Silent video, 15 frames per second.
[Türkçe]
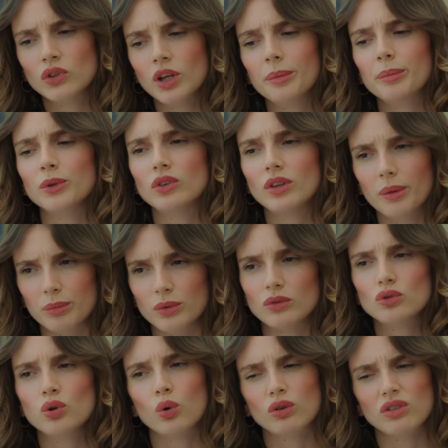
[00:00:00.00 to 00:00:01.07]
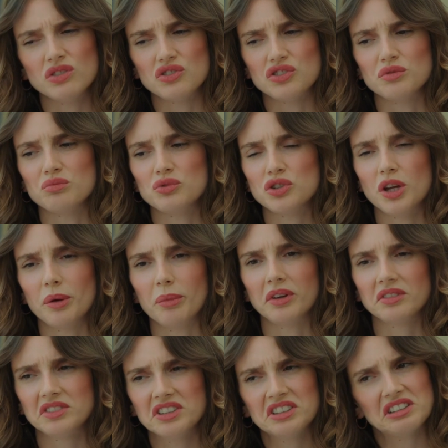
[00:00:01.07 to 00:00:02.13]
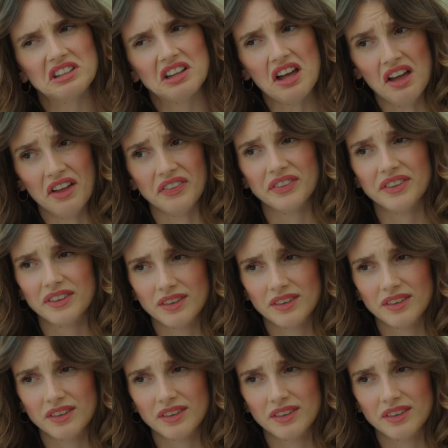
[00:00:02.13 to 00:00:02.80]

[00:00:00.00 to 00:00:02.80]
Tabii tabii. Çok incinmiş hemen. Kırılgan.